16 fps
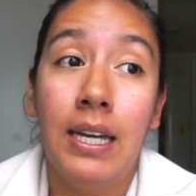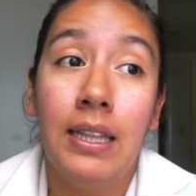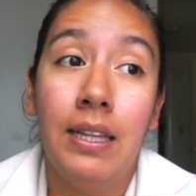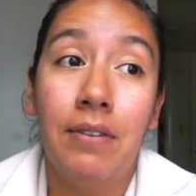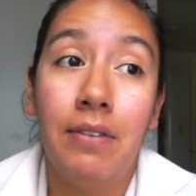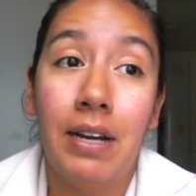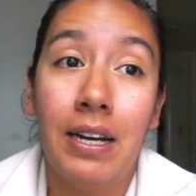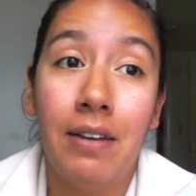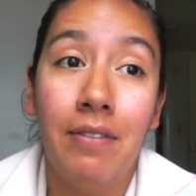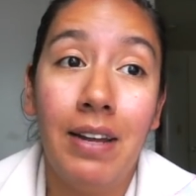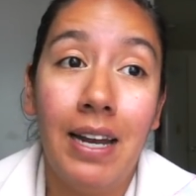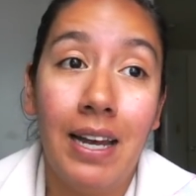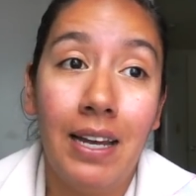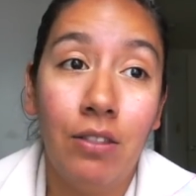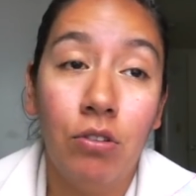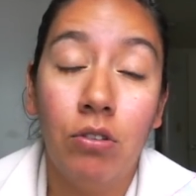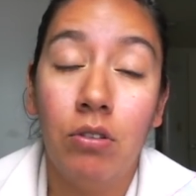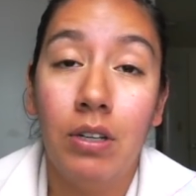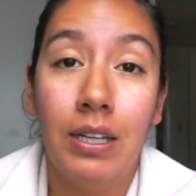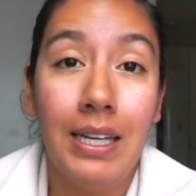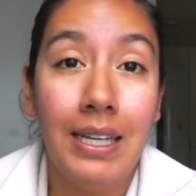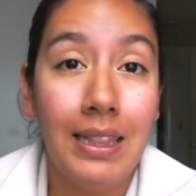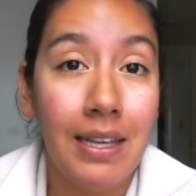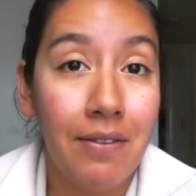te va revelando
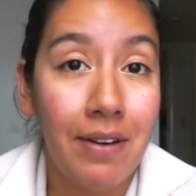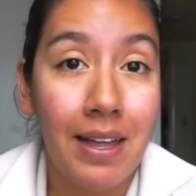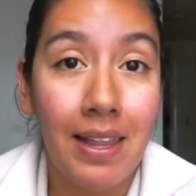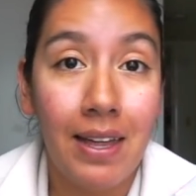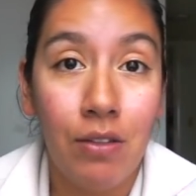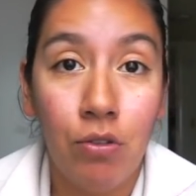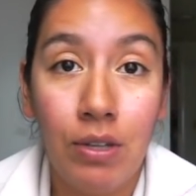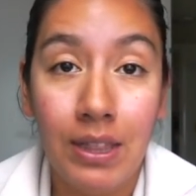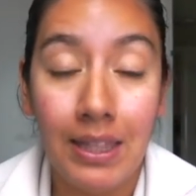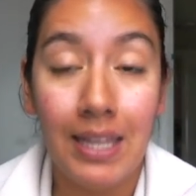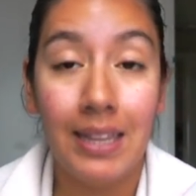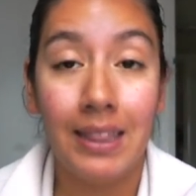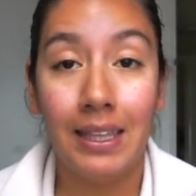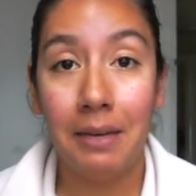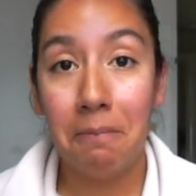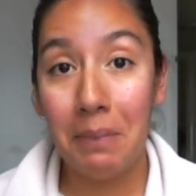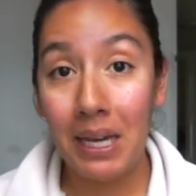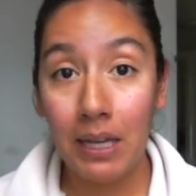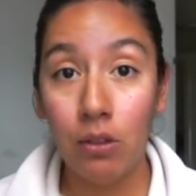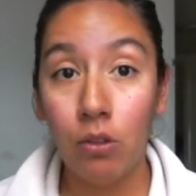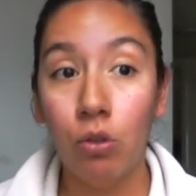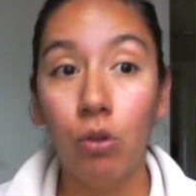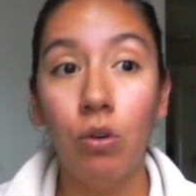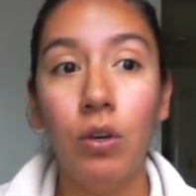y te va dando
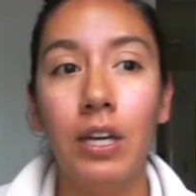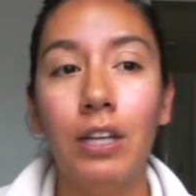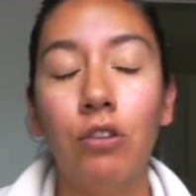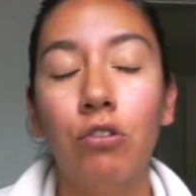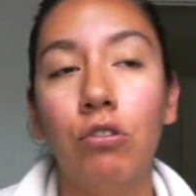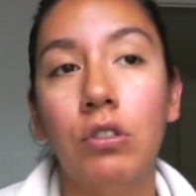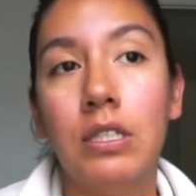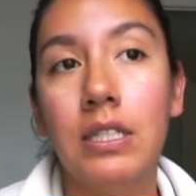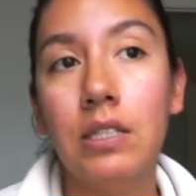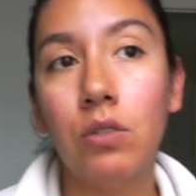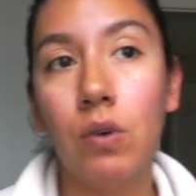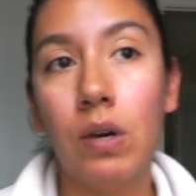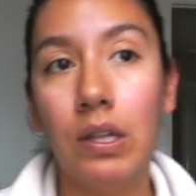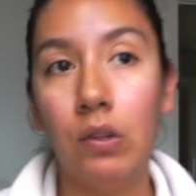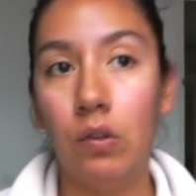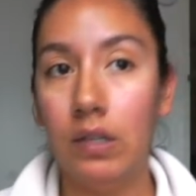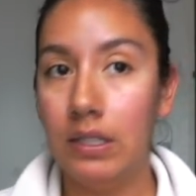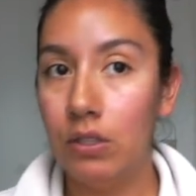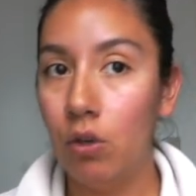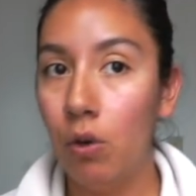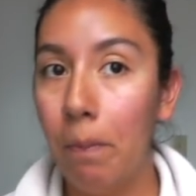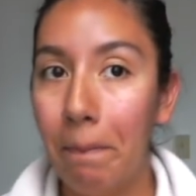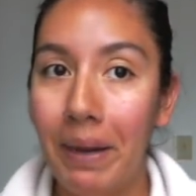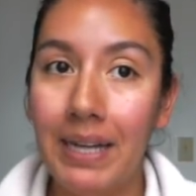entendimiento. Entonces cuando
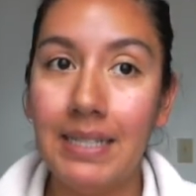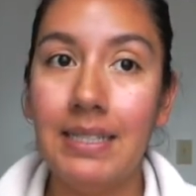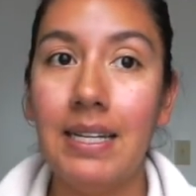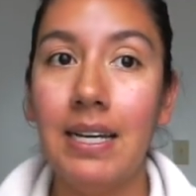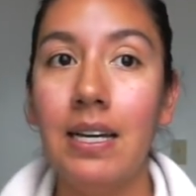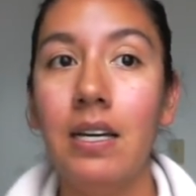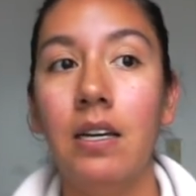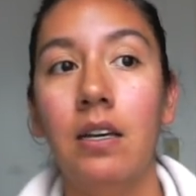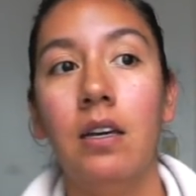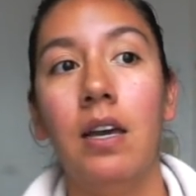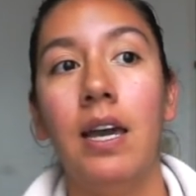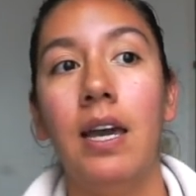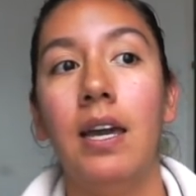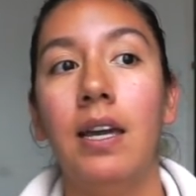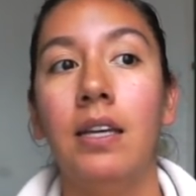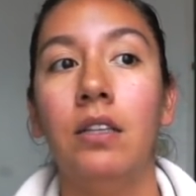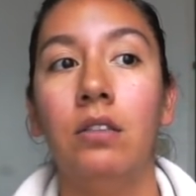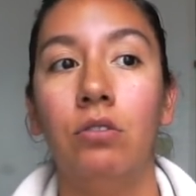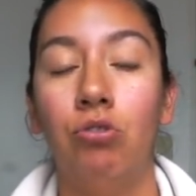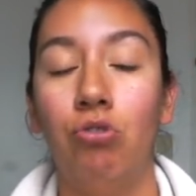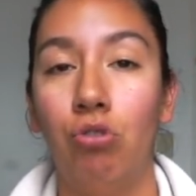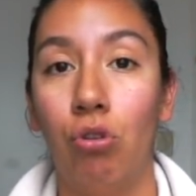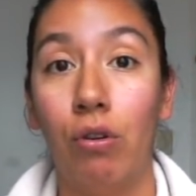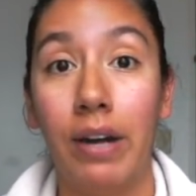eso pasa, en,
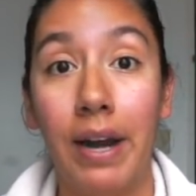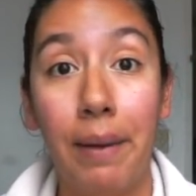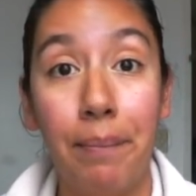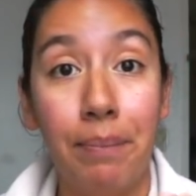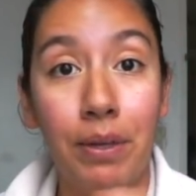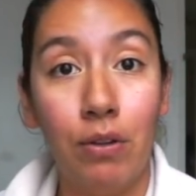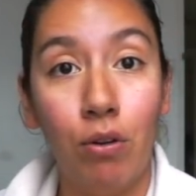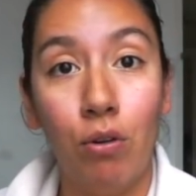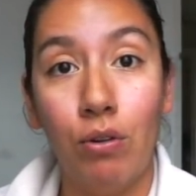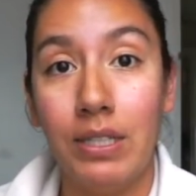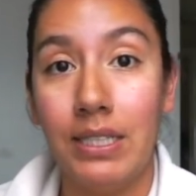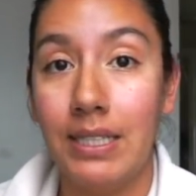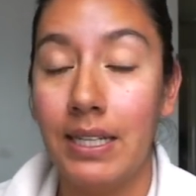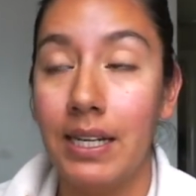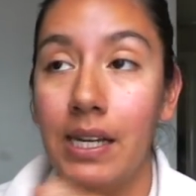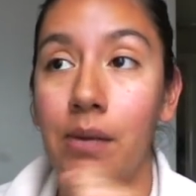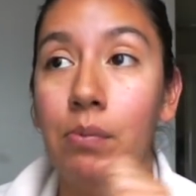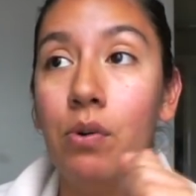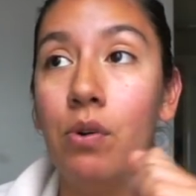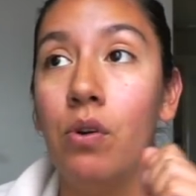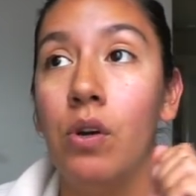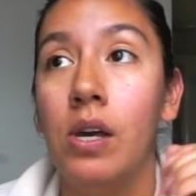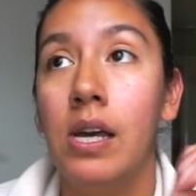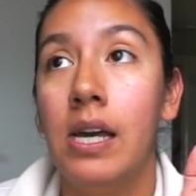yo rápido lo escribo
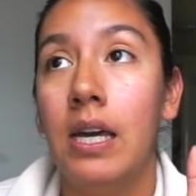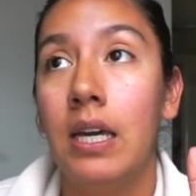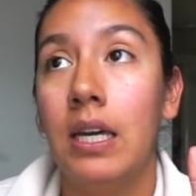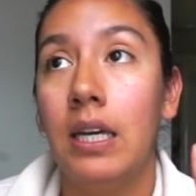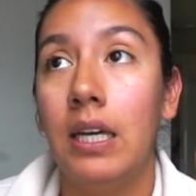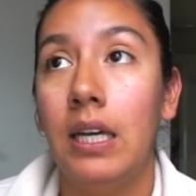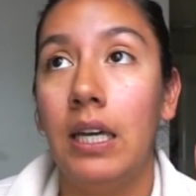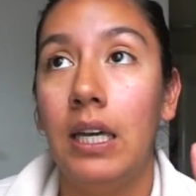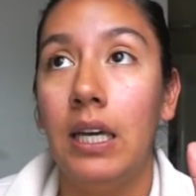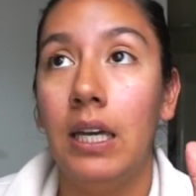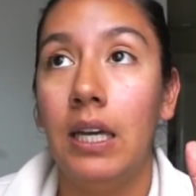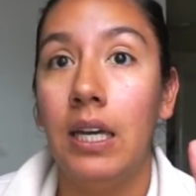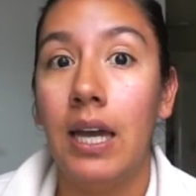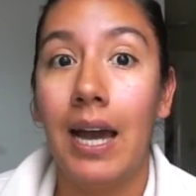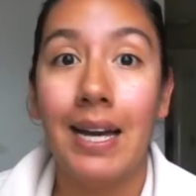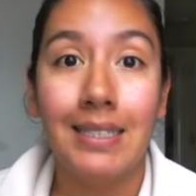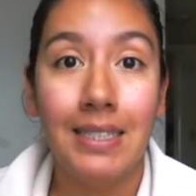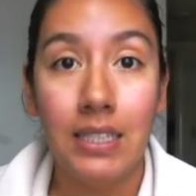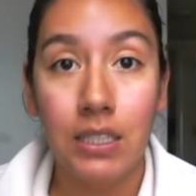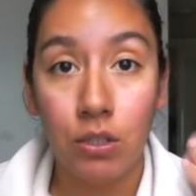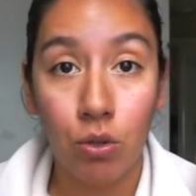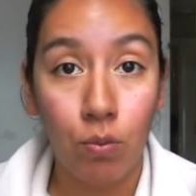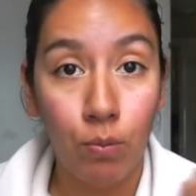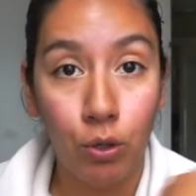y así
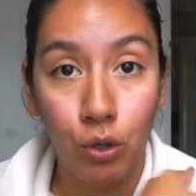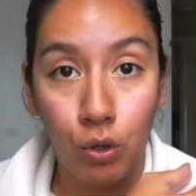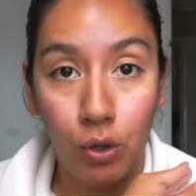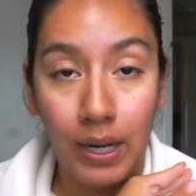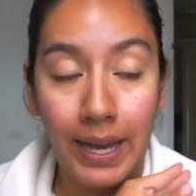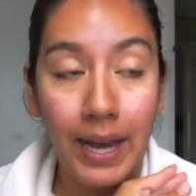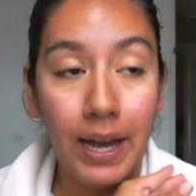es como yo le